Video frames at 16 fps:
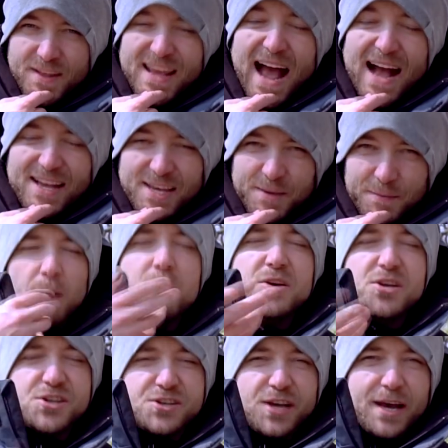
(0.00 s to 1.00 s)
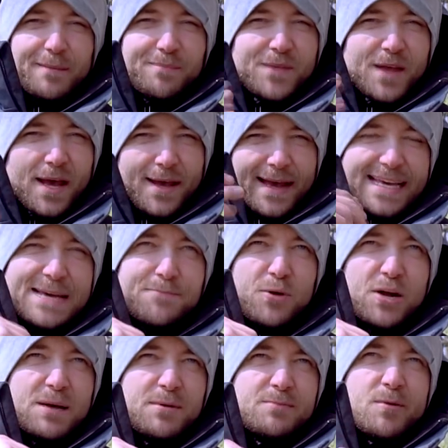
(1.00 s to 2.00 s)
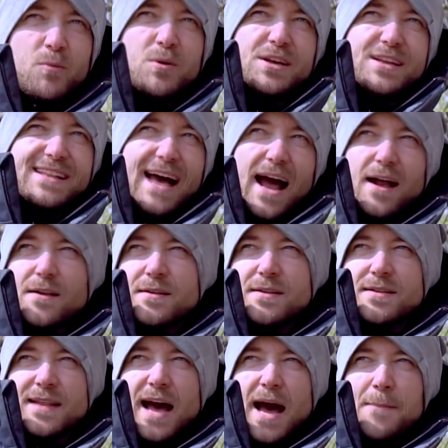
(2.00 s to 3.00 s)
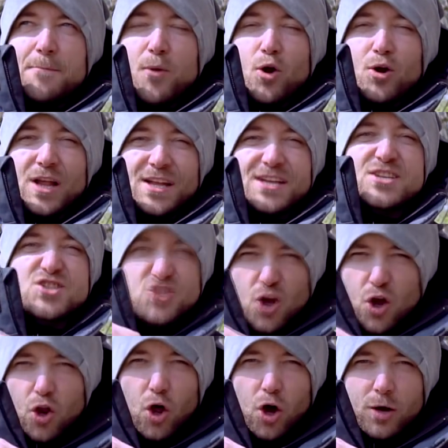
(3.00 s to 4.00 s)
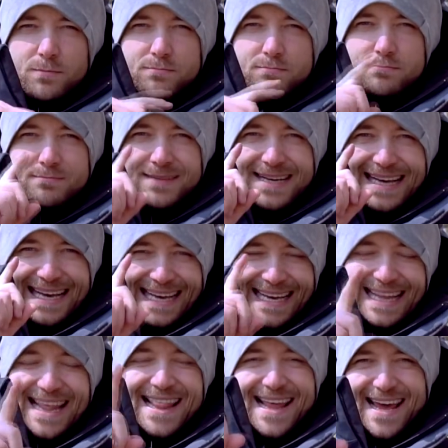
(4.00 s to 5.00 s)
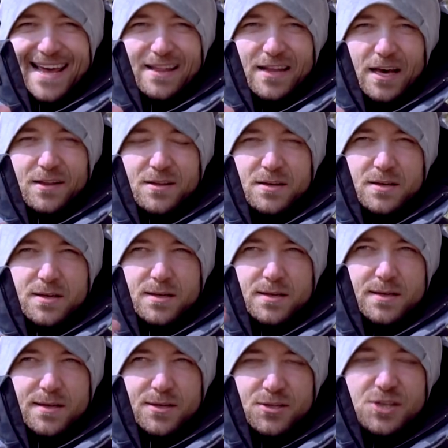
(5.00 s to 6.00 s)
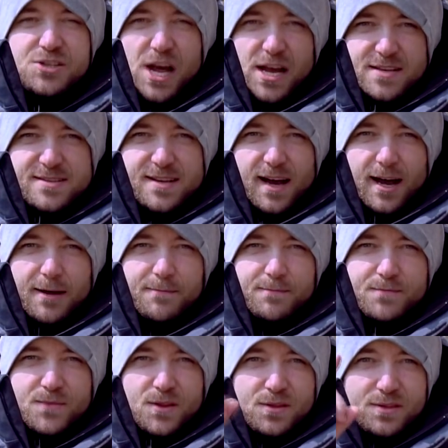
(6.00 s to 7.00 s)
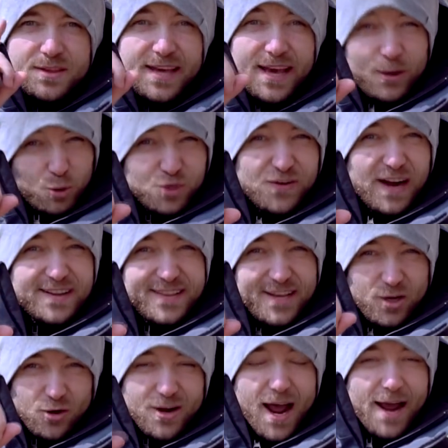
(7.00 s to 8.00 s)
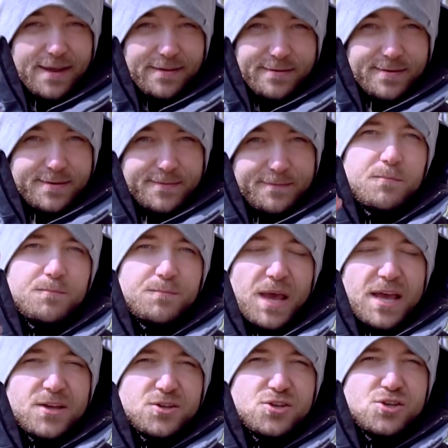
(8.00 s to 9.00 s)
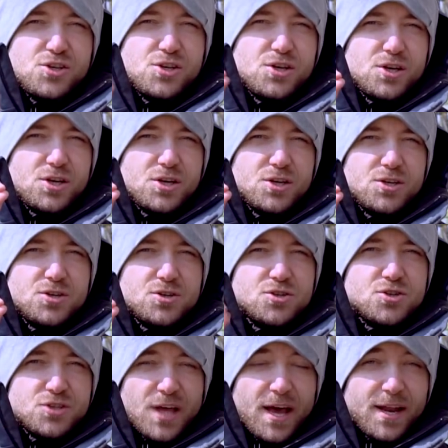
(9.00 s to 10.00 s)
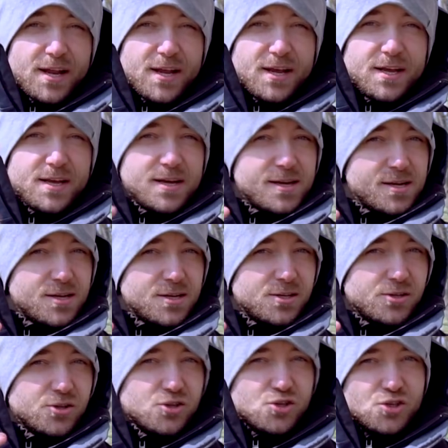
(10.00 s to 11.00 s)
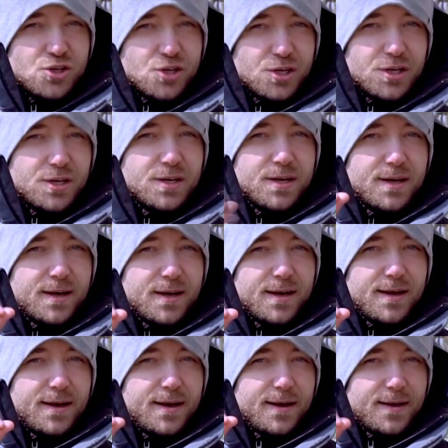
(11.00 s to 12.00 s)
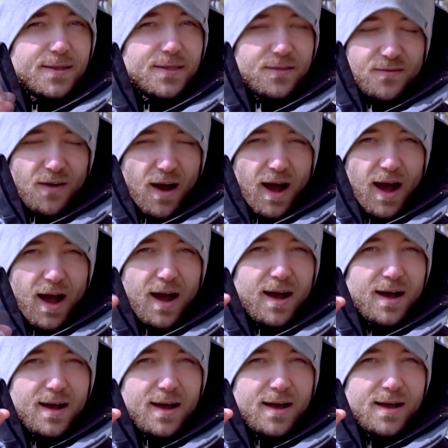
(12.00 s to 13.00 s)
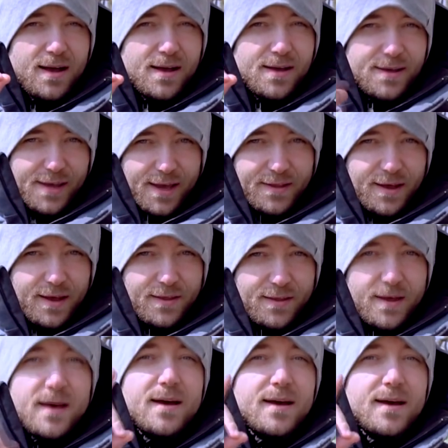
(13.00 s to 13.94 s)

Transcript: Jaki? Pomyślcie, jaki Pokémon byłby idealny na pokonanie solo, jeden na jeden, Ninjaska tieru czwartego Raid. 5, 4, 3, 2, 1.